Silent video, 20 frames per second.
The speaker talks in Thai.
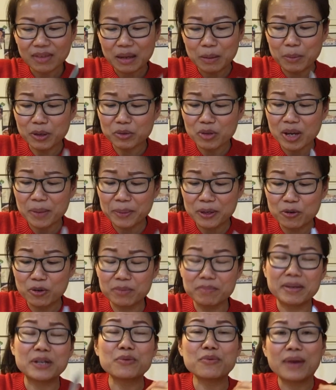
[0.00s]
เพราะตัวเองเป็นคน
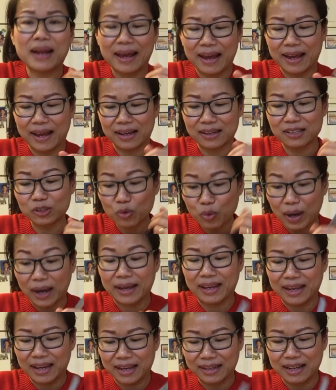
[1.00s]
ไม่ดูแล คือตัวไอ
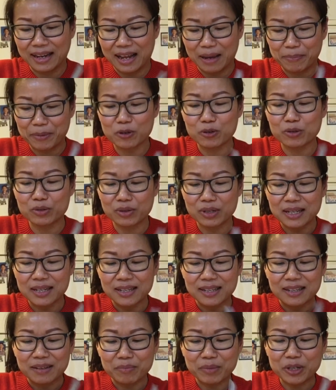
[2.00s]
เองนี่แหละเป็นคน
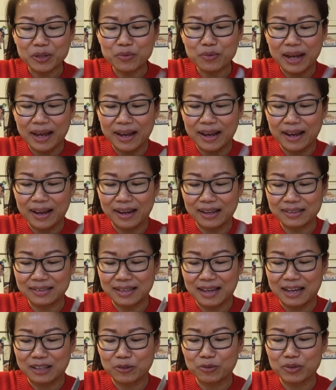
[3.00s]
ไม่ดูแลรัก
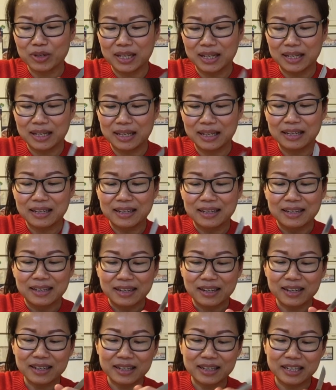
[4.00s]
ษาตรงนี้
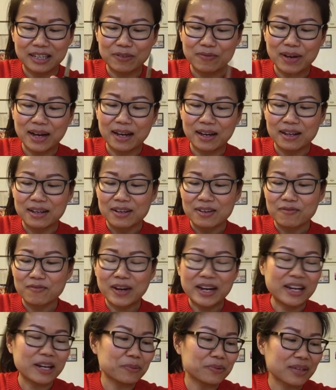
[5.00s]
ก็เลยคิดว่า
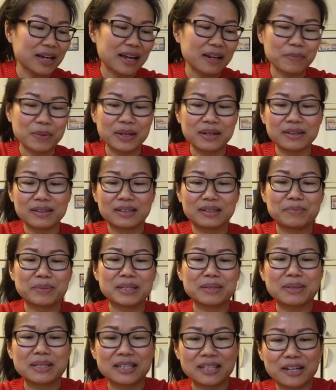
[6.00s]
ไว้เล็บสั้นไปเลย มัน
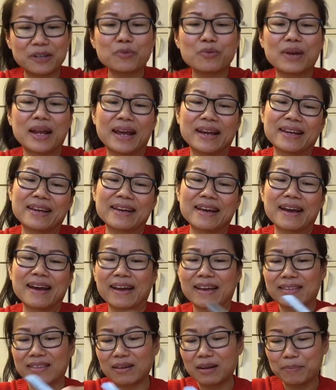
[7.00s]
มันจะได้ดูแลง่า
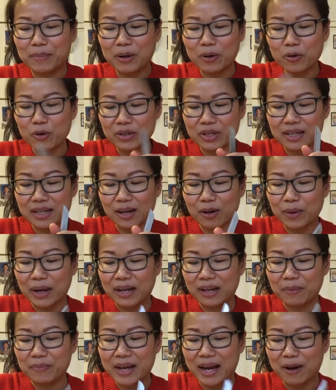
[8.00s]
ยๆสำหรับบางคนที่เขาไว้
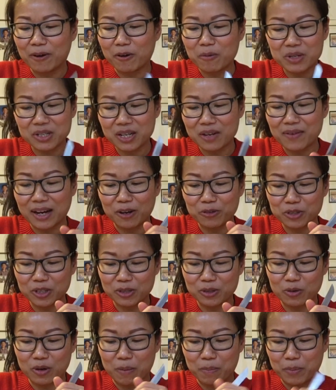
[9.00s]
เล็บยาวก็ไม่ใช่ว่าเขาจะ
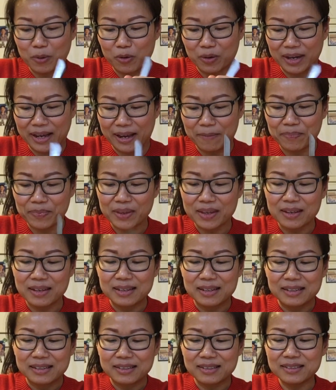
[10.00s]
สกปรกไง
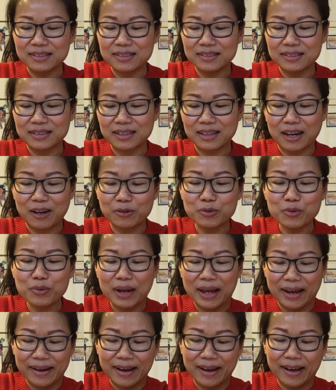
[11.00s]
คือเขาดู
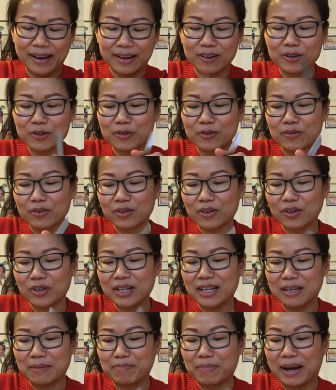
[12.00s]
แลได้ก็ก็
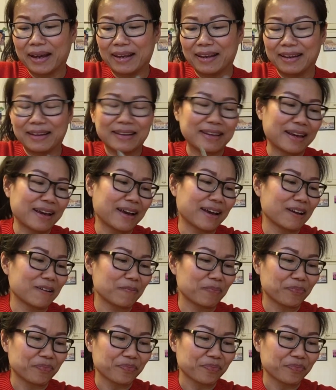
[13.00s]
ดีไปอะไรเงี้ยค่ะ